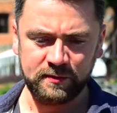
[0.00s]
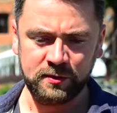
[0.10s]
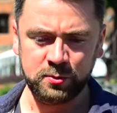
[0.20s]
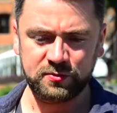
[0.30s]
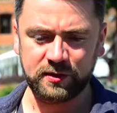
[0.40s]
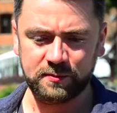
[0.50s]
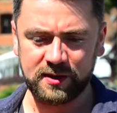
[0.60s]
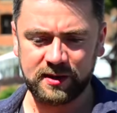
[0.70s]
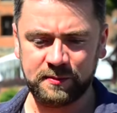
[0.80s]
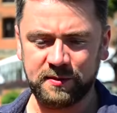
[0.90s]
i
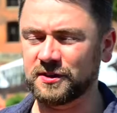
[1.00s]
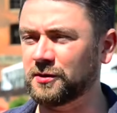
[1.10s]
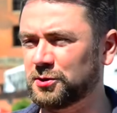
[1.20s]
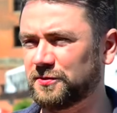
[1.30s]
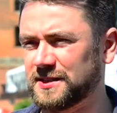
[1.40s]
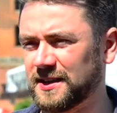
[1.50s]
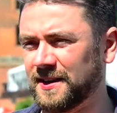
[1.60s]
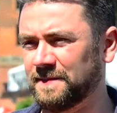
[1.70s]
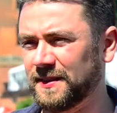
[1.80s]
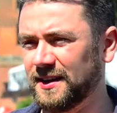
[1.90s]
uświadomienia, i pewnego oświecenia.